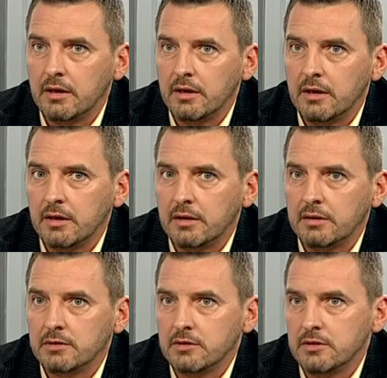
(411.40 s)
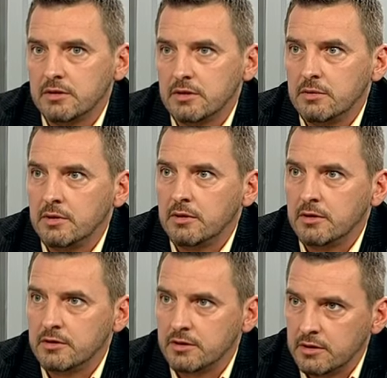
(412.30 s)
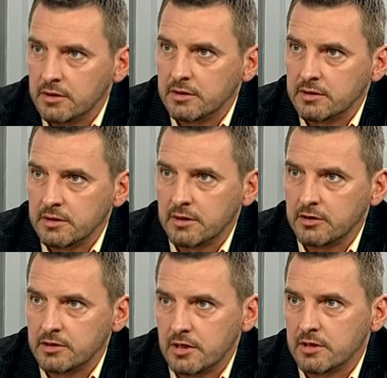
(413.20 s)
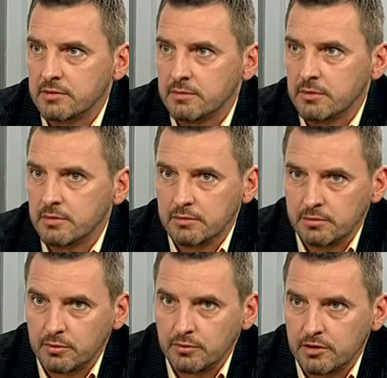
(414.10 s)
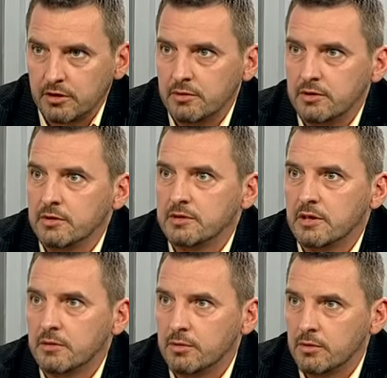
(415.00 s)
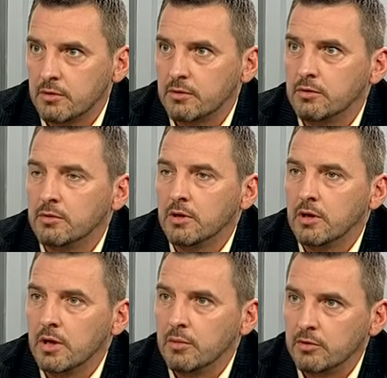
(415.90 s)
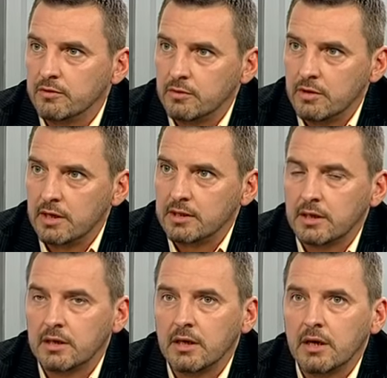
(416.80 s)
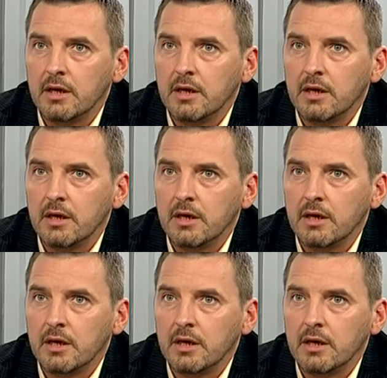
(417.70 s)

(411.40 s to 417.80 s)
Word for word: E, co się z nimi dzieje za jakiś czas, po, po trzech miesiącach, po roku, po dwóch latach.